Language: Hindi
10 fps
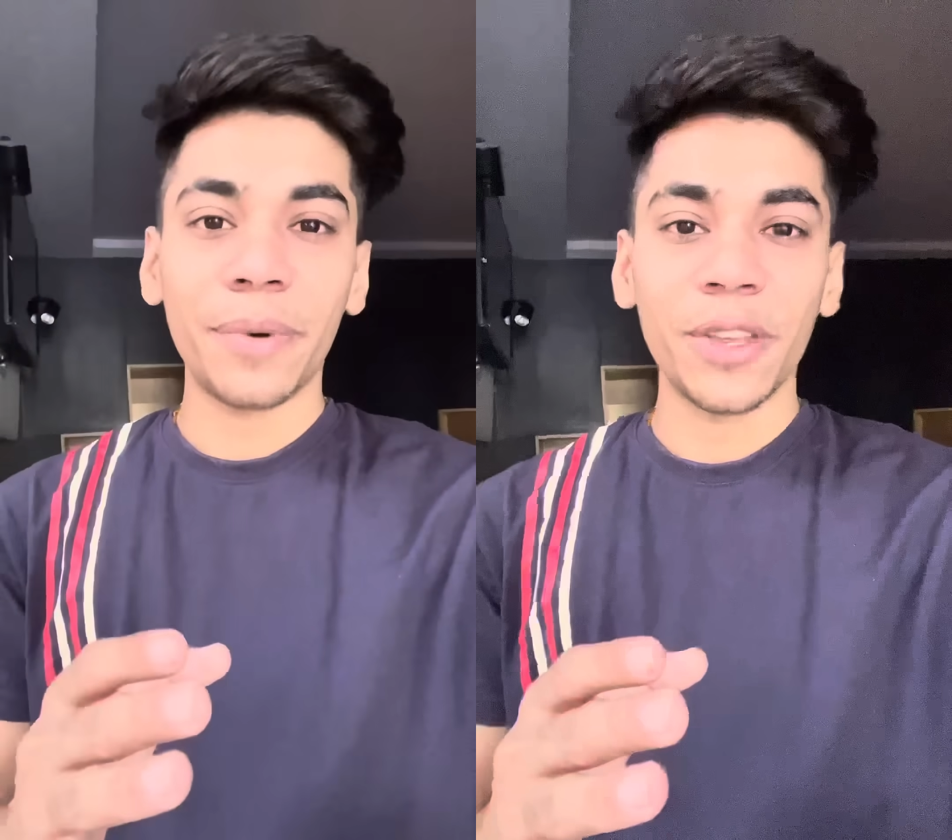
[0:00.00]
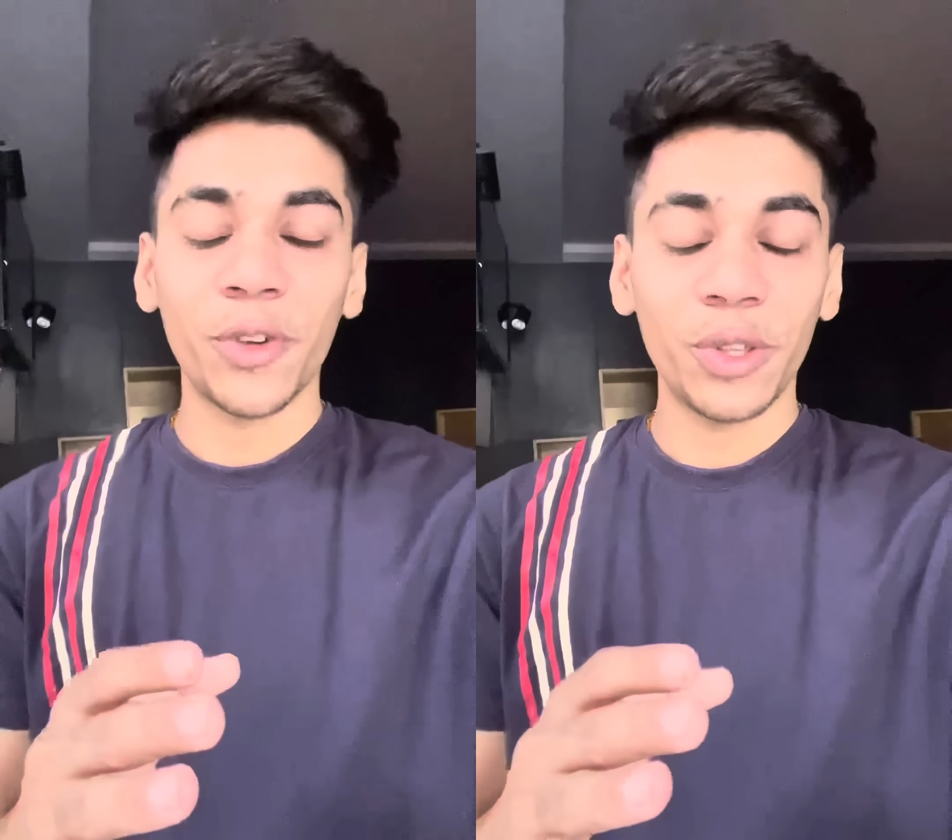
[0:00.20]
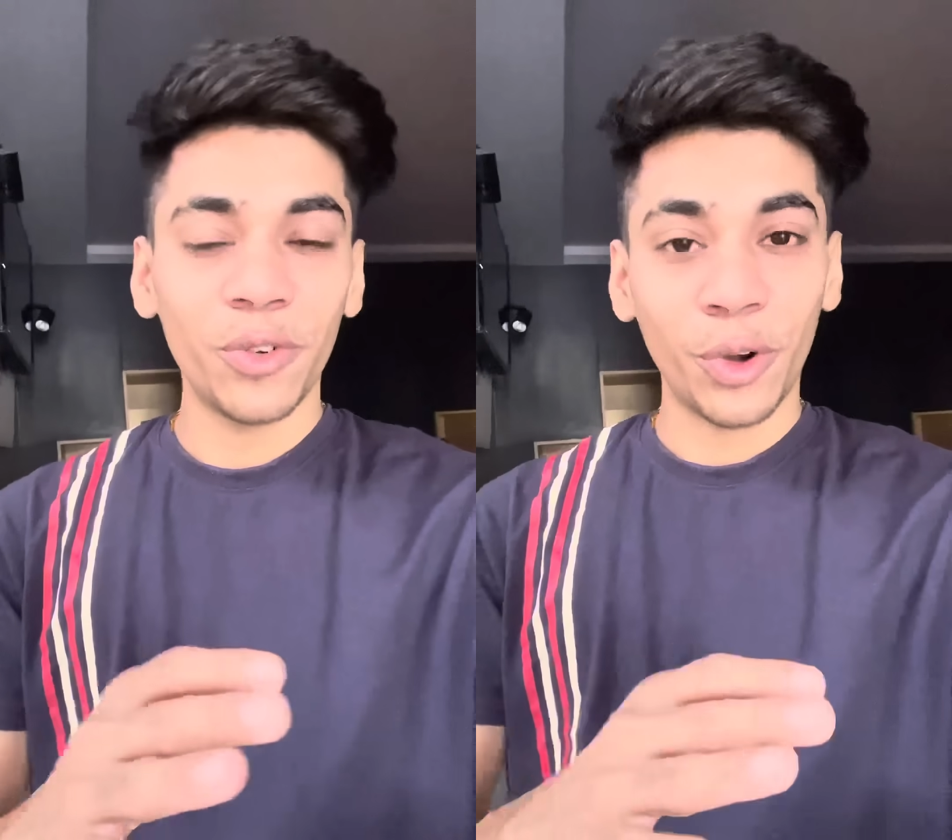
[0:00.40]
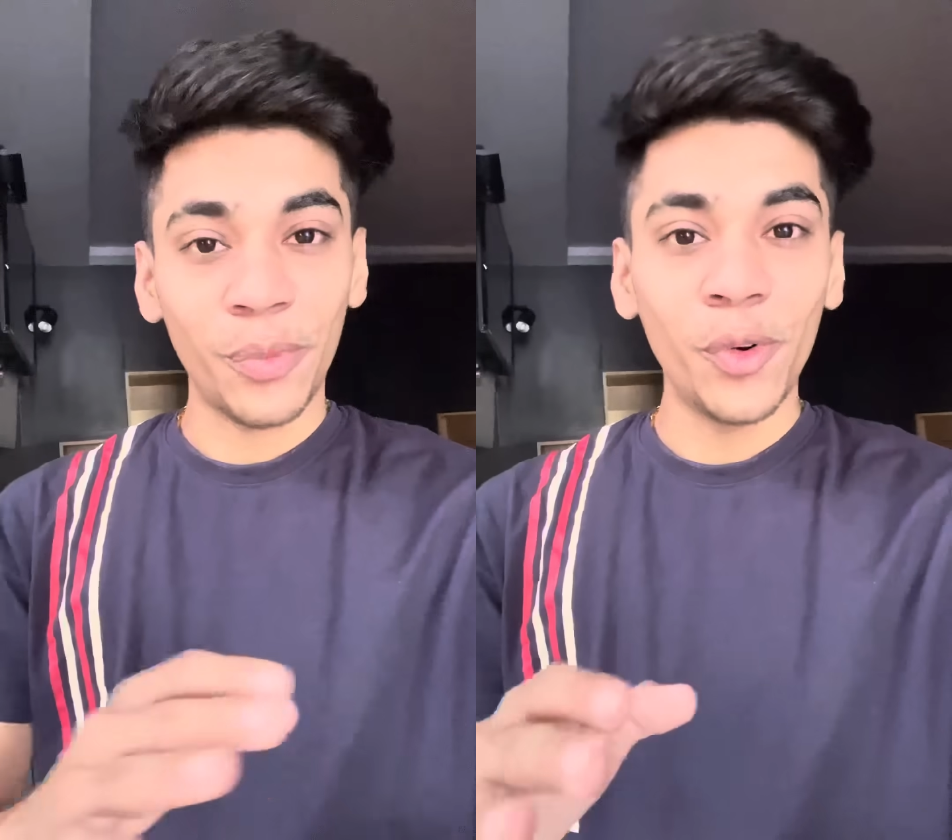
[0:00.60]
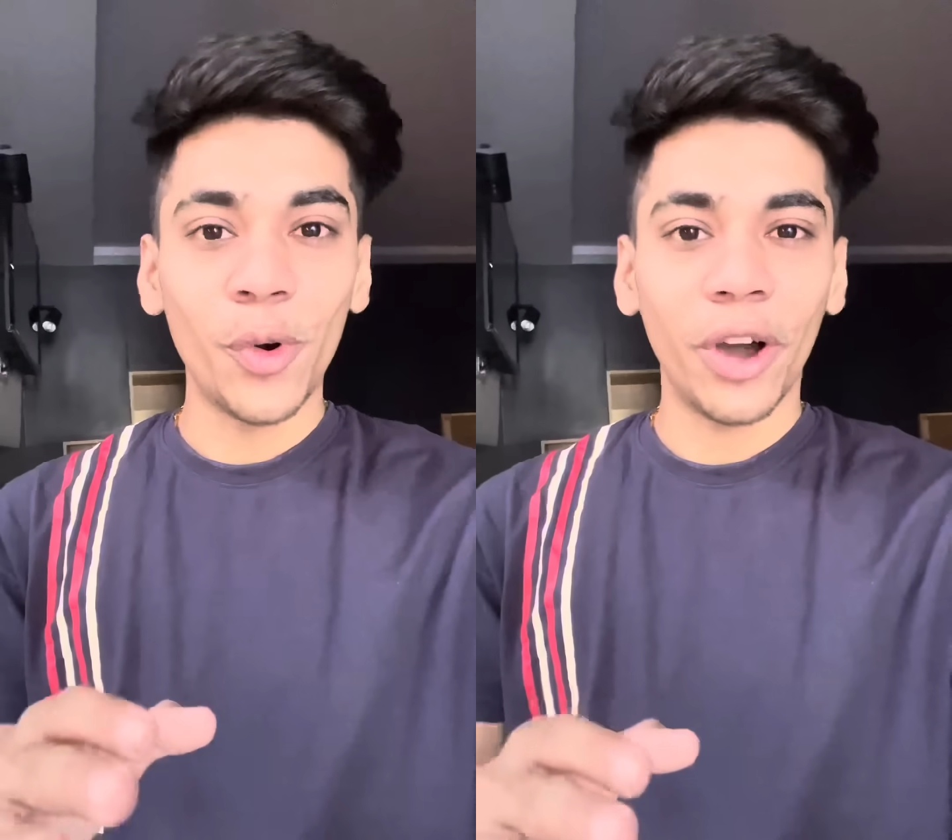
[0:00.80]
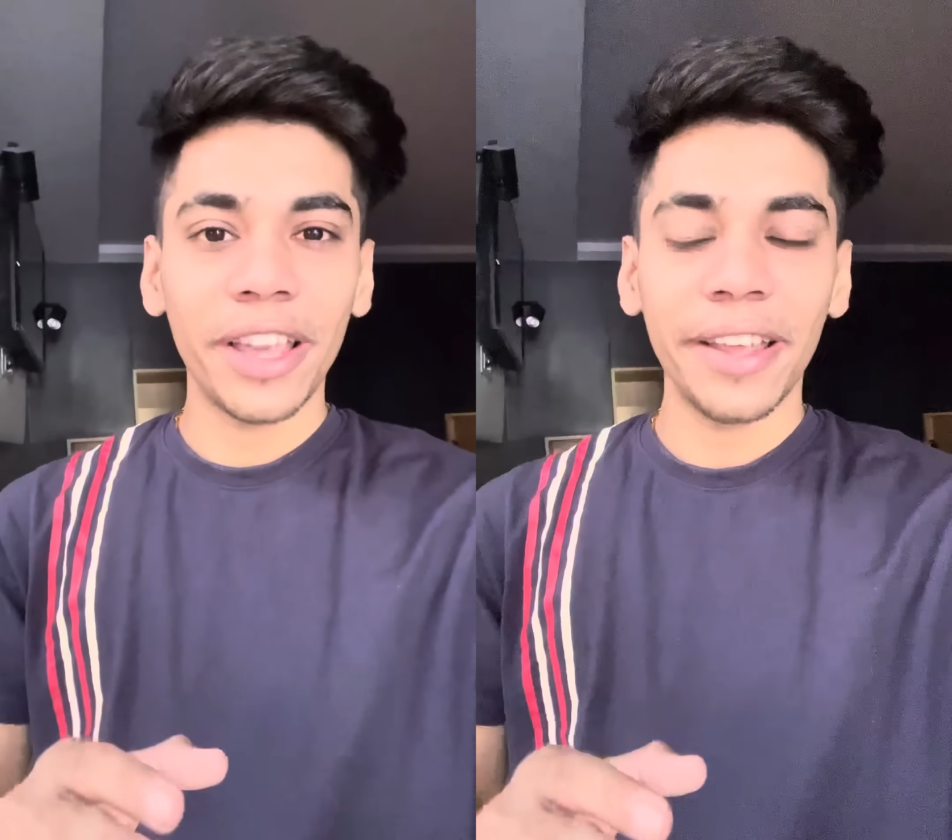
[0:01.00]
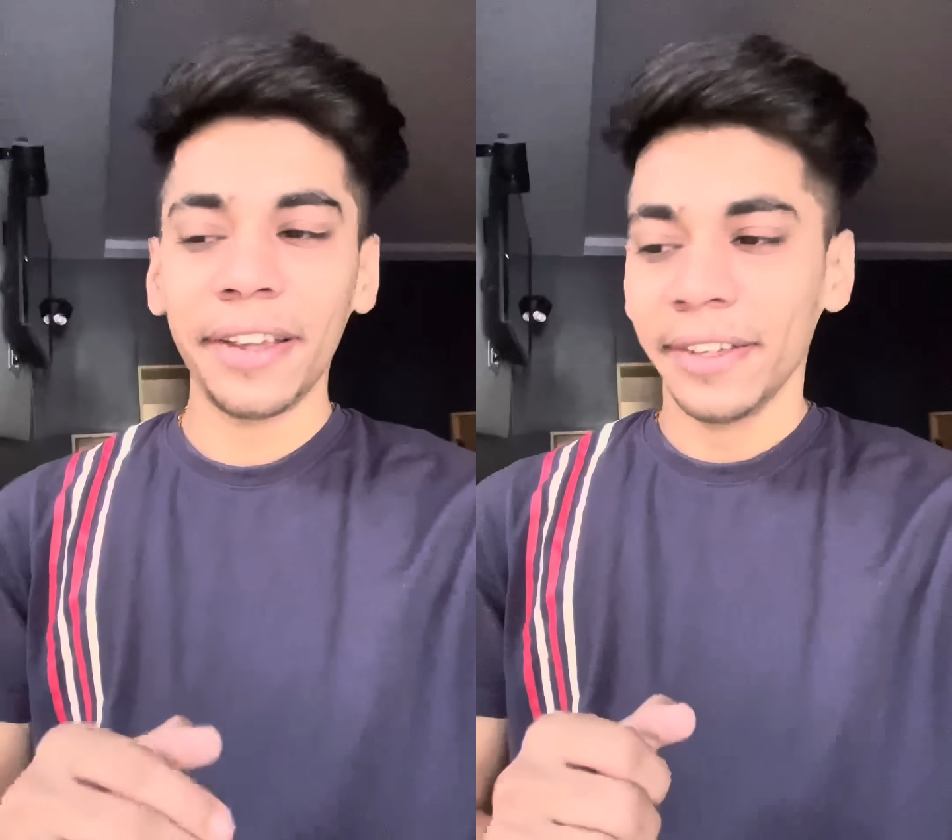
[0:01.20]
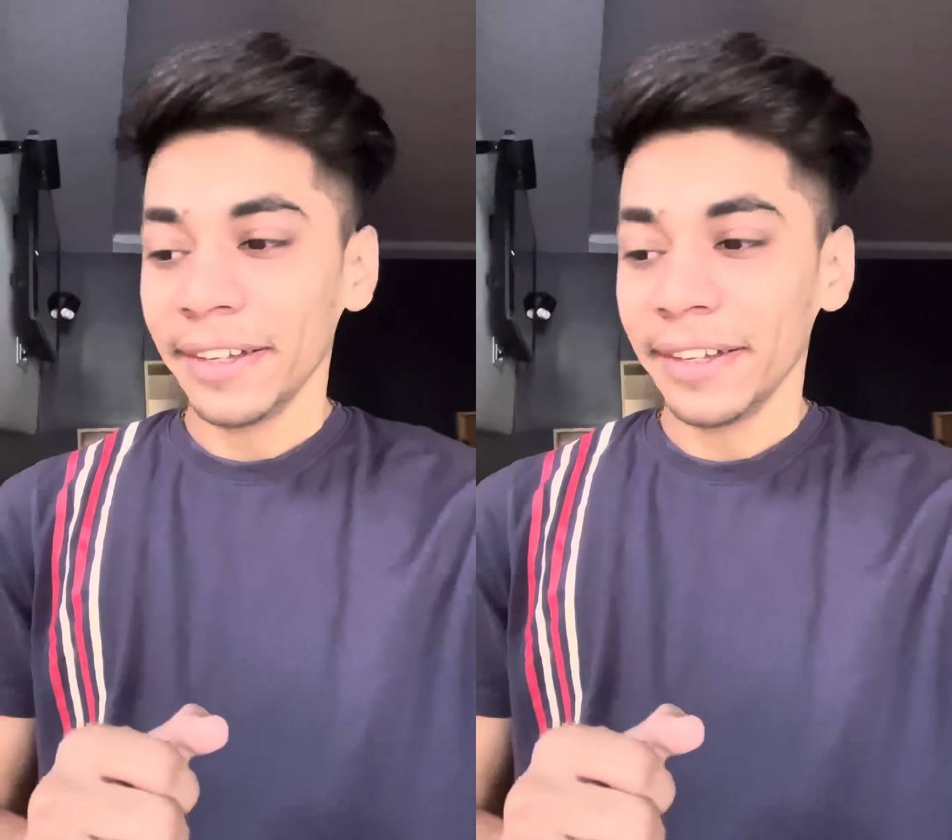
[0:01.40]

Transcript: पड़ी हुई थी वो रिमूव हो गई है